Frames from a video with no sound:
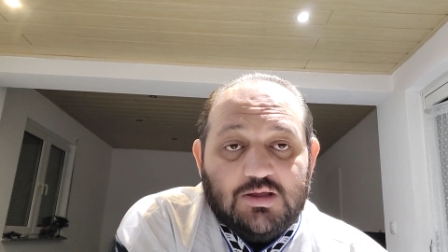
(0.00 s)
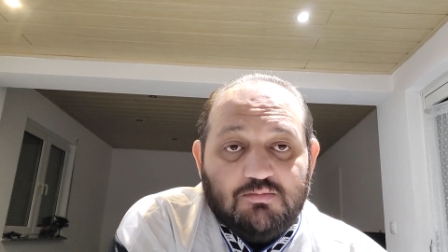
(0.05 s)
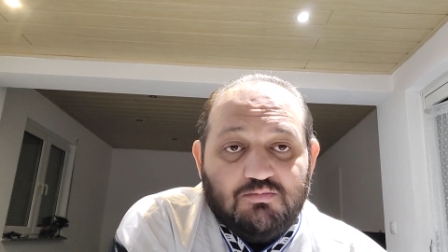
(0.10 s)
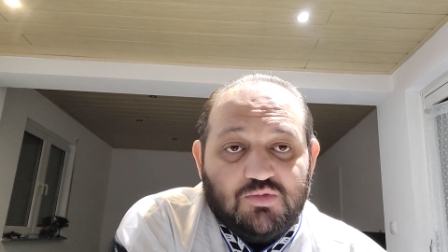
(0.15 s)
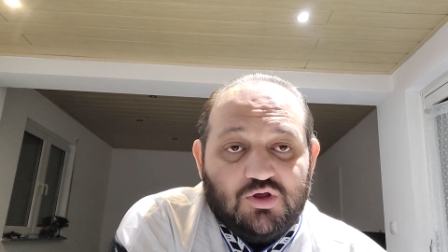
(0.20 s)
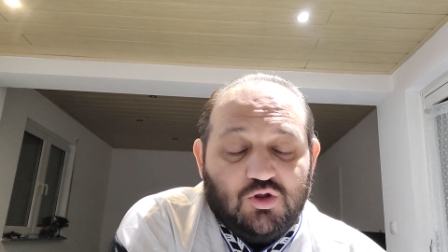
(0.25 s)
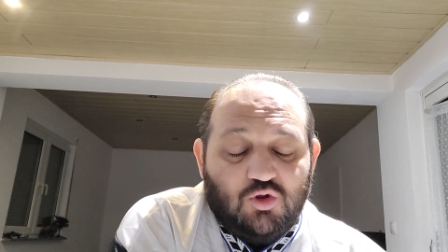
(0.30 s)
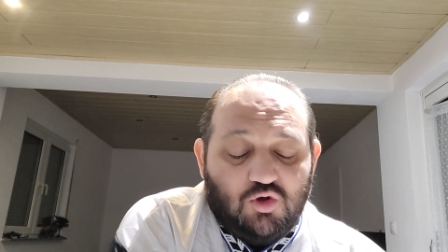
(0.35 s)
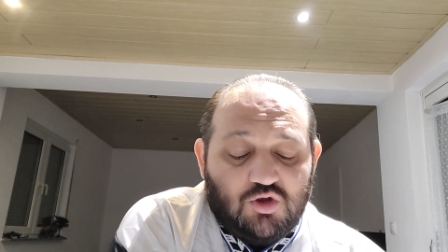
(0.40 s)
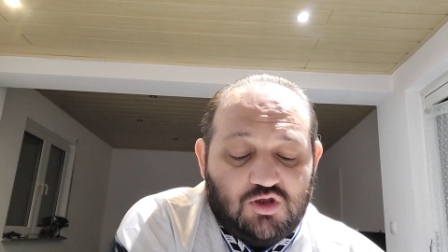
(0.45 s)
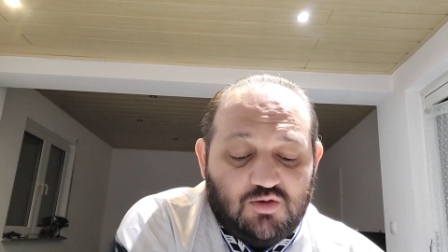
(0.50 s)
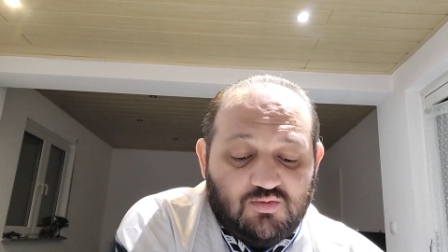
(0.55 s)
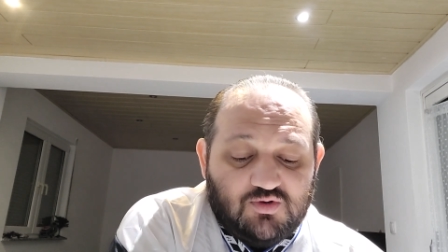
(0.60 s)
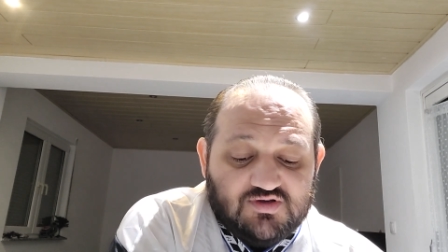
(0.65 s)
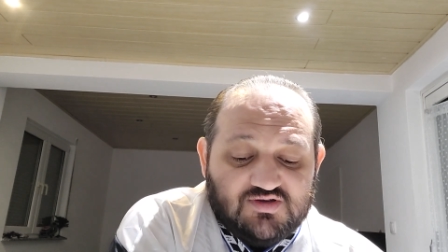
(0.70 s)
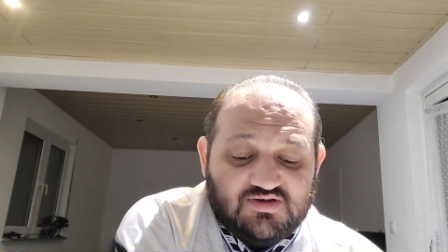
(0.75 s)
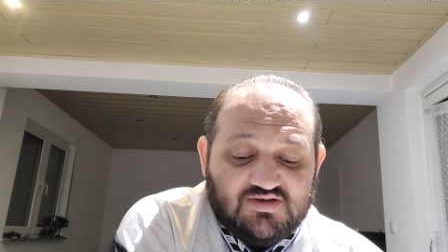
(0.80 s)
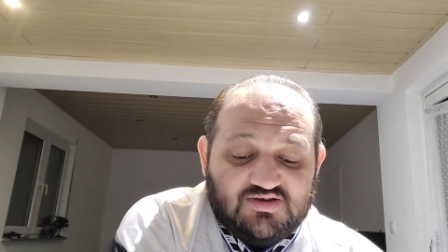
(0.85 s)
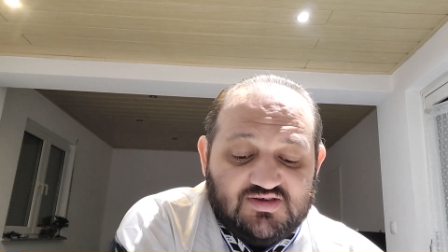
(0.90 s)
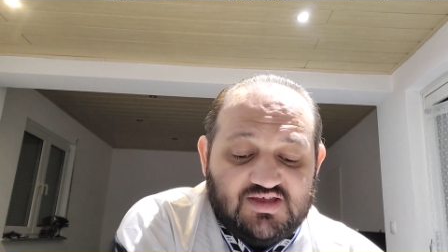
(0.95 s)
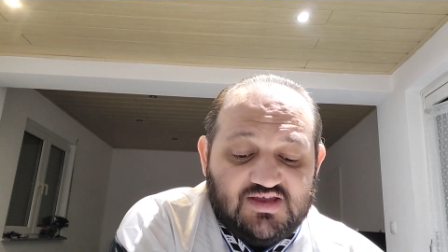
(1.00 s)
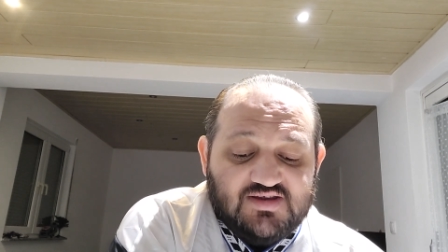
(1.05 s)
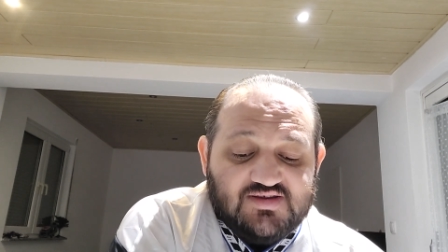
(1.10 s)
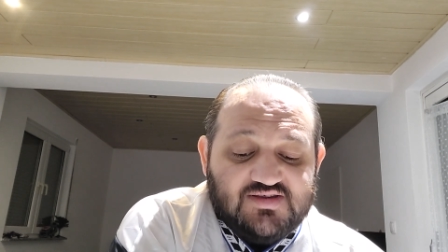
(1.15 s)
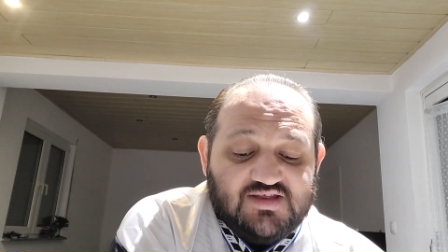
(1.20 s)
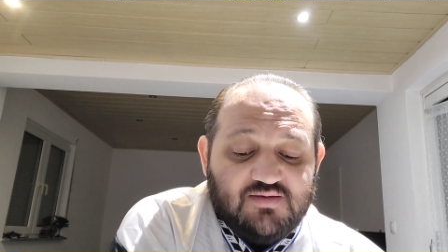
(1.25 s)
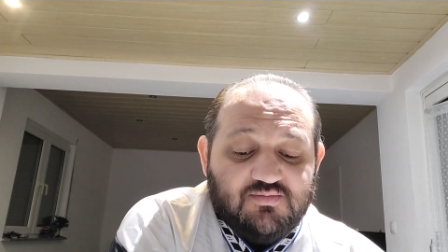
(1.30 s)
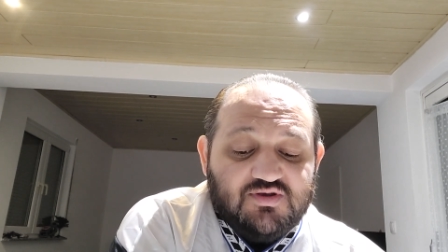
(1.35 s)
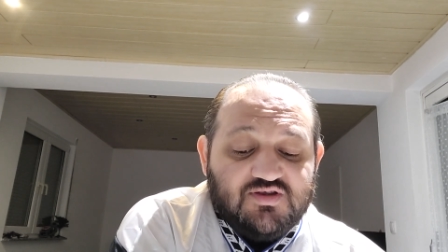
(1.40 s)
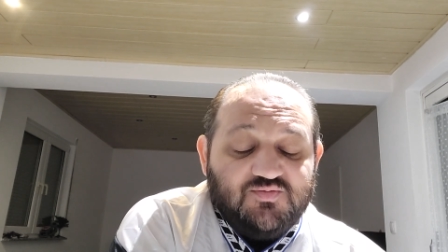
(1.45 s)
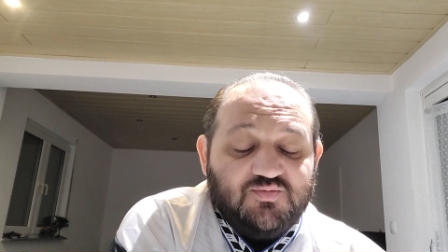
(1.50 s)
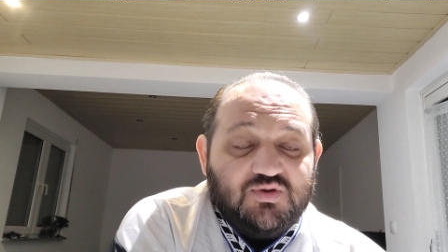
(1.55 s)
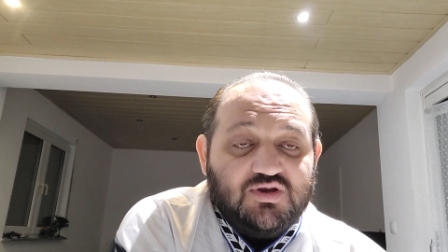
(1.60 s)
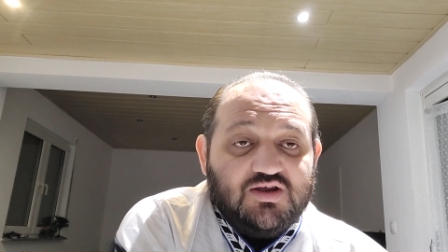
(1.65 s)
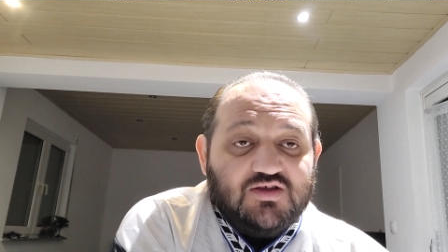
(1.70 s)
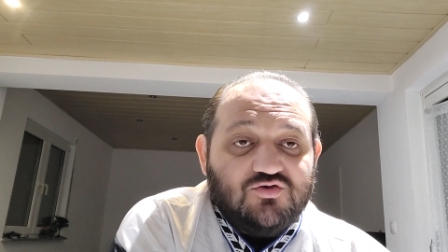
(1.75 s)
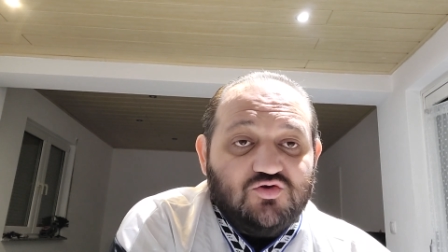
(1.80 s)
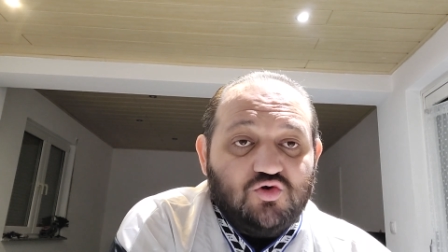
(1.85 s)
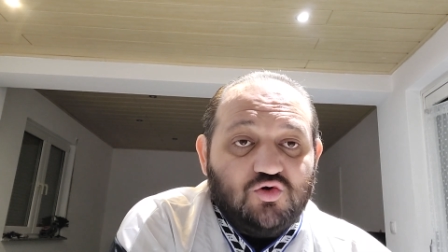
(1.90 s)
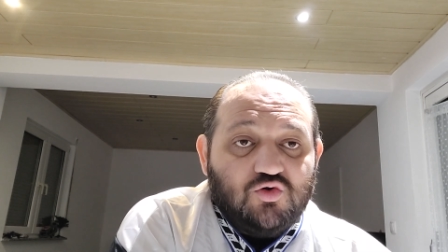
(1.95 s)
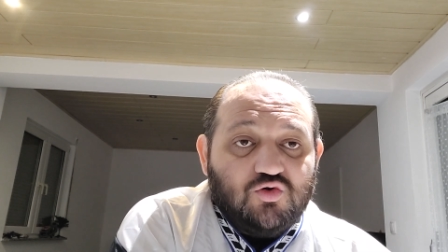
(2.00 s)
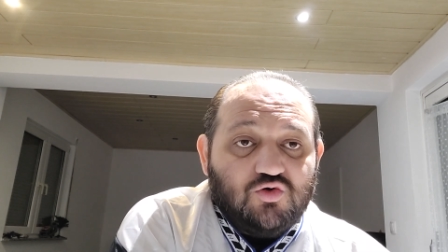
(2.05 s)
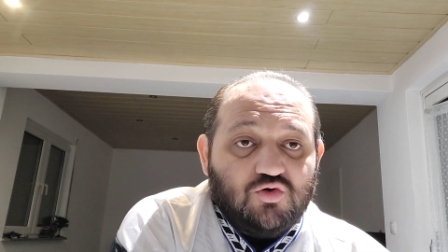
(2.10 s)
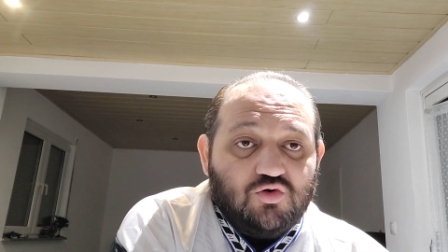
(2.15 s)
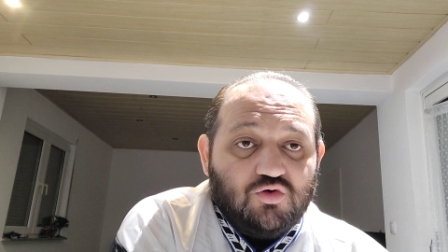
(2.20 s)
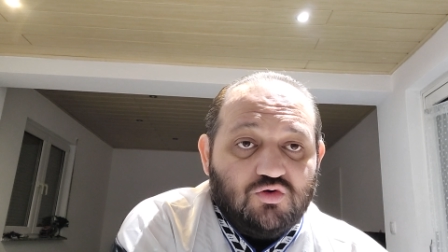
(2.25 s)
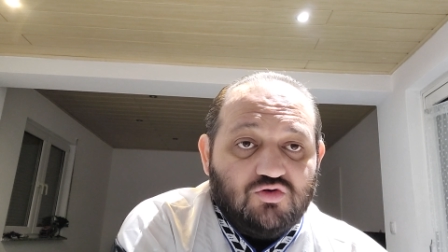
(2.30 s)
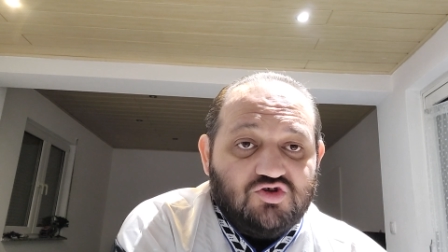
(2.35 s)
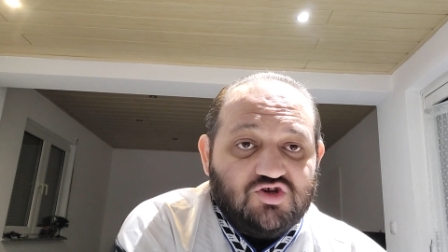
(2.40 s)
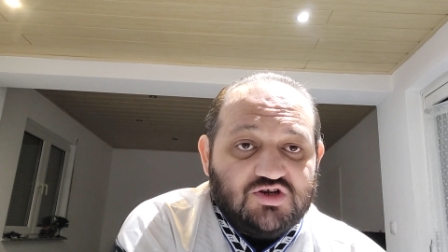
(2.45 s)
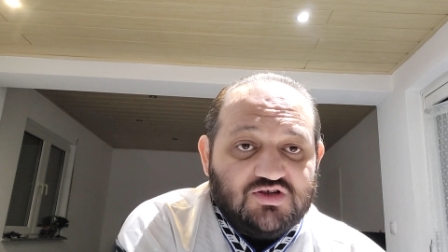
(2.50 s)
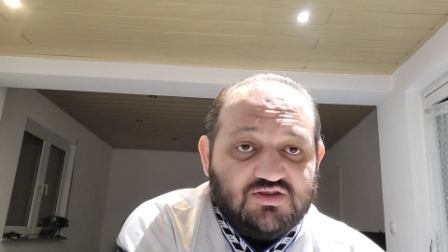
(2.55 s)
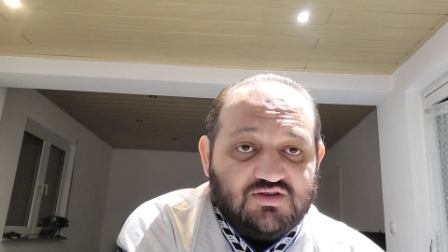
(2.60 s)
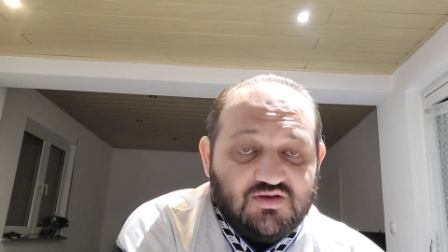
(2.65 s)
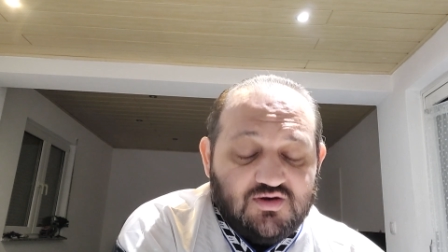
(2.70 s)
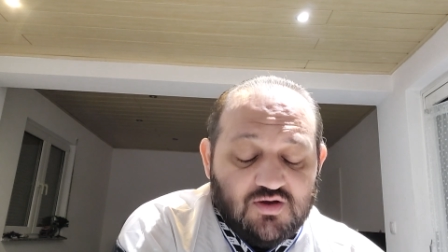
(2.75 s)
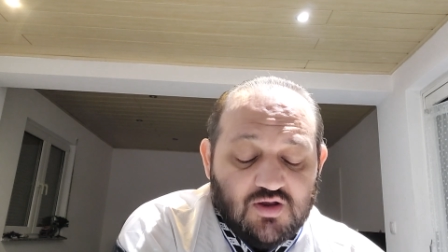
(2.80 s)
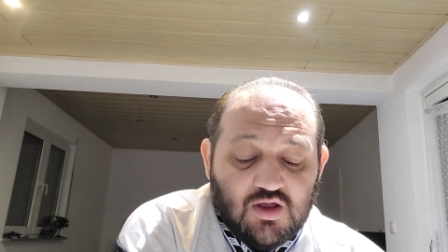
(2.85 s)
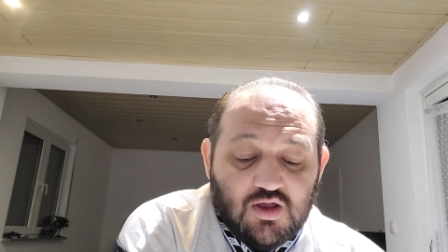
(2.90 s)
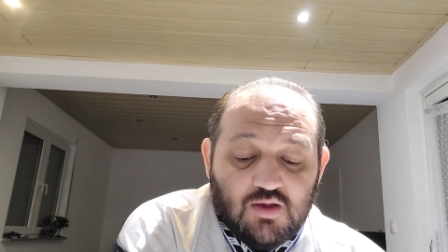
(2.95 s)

Milwaukee Bucks ister istemez biraz yorgun olacaktır.